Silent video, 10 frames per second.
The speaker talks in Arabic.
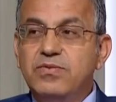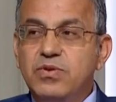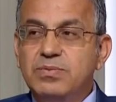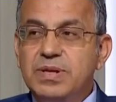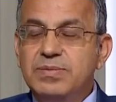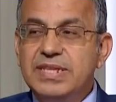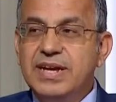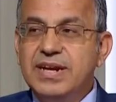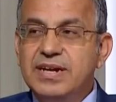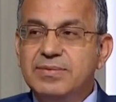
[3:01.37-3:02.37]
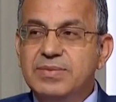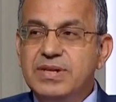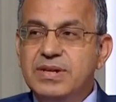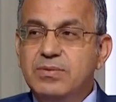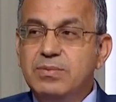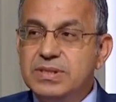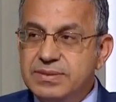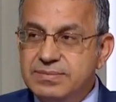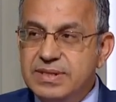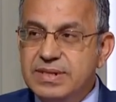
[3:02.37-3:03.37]
الوفود من البلدان العربية
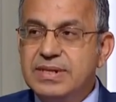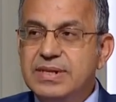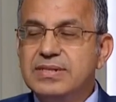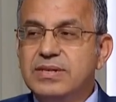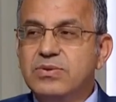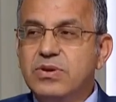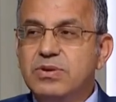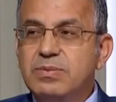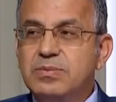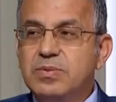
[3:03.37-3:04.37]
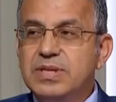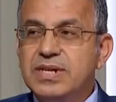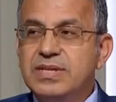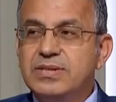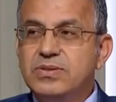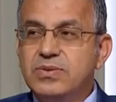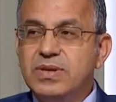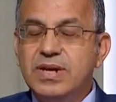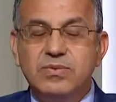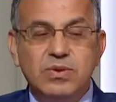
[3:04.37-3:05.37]
وباسم صندوق الأمم المتحدة
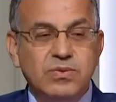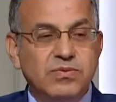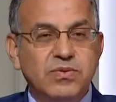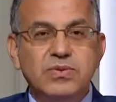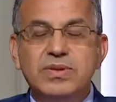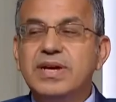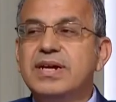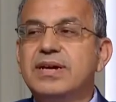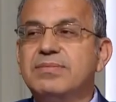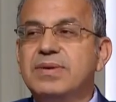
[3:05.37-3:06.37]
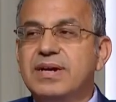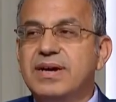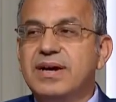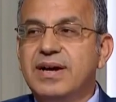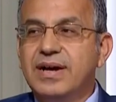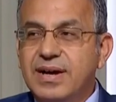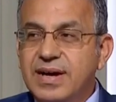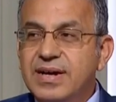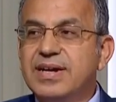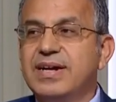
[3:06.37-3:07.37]
للسكان والوفود أنا
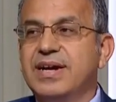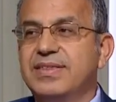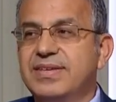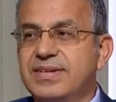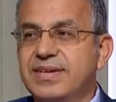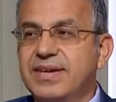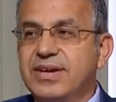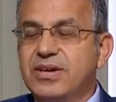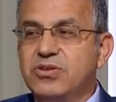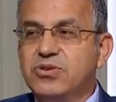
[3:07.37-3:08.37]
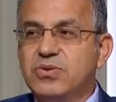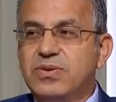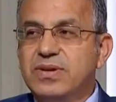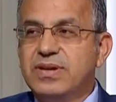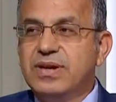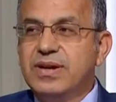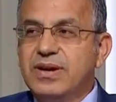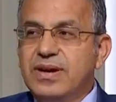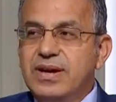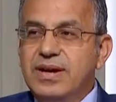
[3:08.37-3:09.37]
بأنقل هذه الشكر
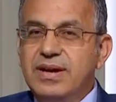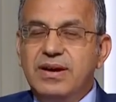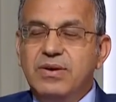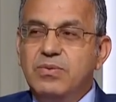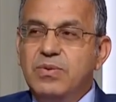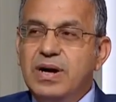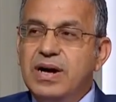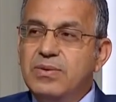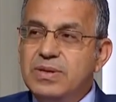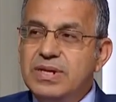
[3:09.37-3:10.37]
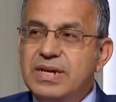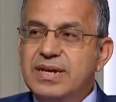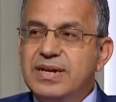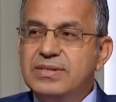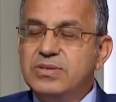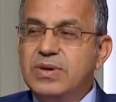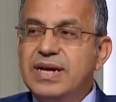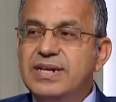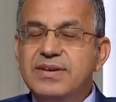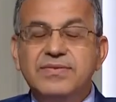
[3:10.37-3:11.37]
آه، وحول
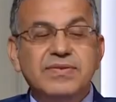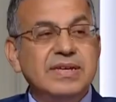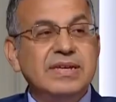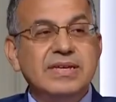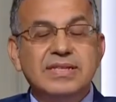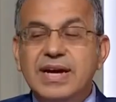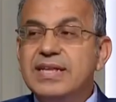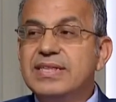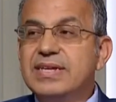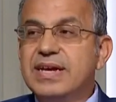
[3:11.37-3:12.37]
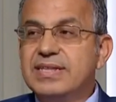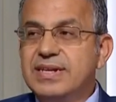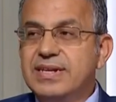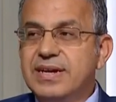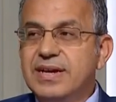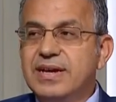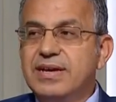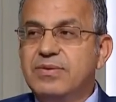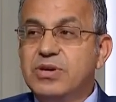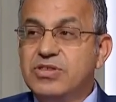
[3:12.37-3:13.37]
سؤالك في التحديات
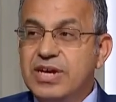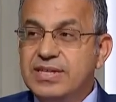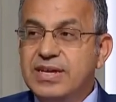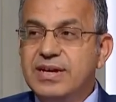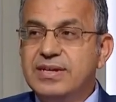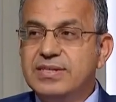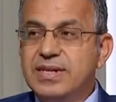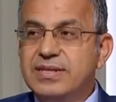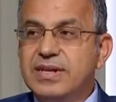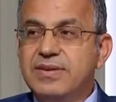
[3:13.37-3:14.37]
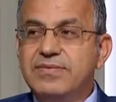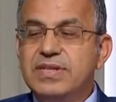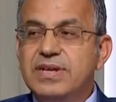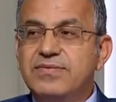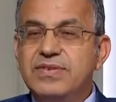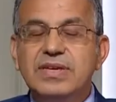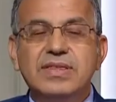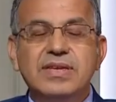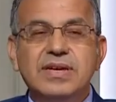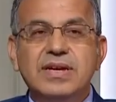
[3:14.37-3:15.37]
اللي واجهتها السلطنة في
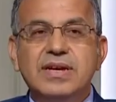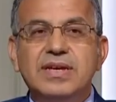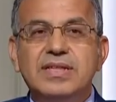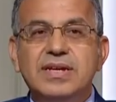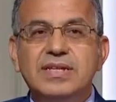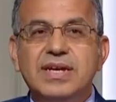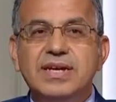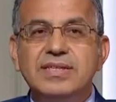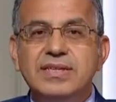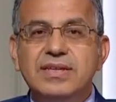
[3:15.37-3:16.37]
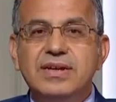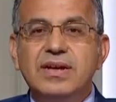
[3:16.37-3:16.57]
تنفيذ التعداد